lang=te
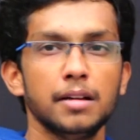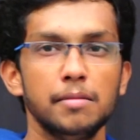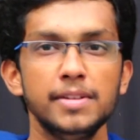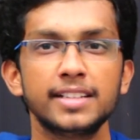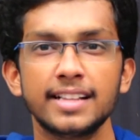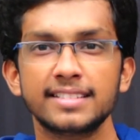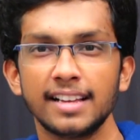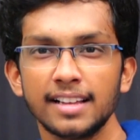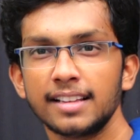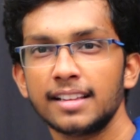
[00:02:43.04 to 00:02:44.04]
మీకు తెలుసా
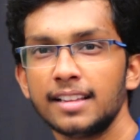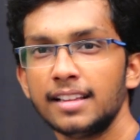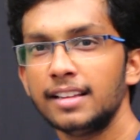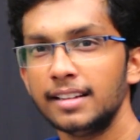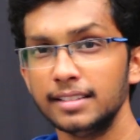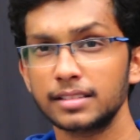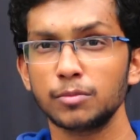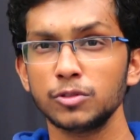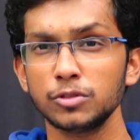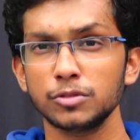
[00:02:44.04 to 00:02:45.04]

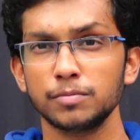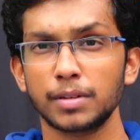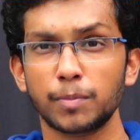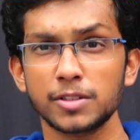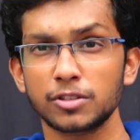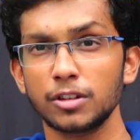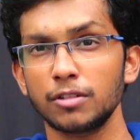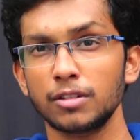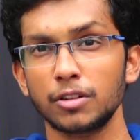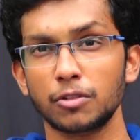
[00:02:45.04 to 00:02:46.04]
ఇంతకుముందు ప్రపంచంలో
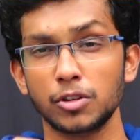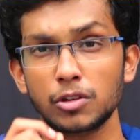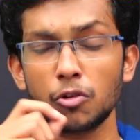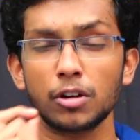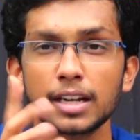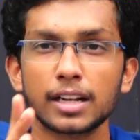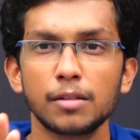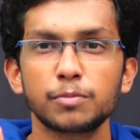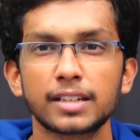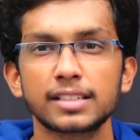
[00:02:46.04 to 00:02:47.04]
ఉన్న కొన్ని కోట్ల
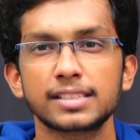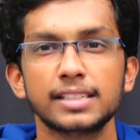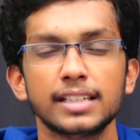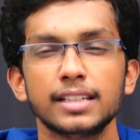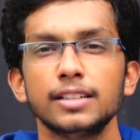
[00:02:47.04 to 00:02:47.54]
కంప్యూటర్స్కి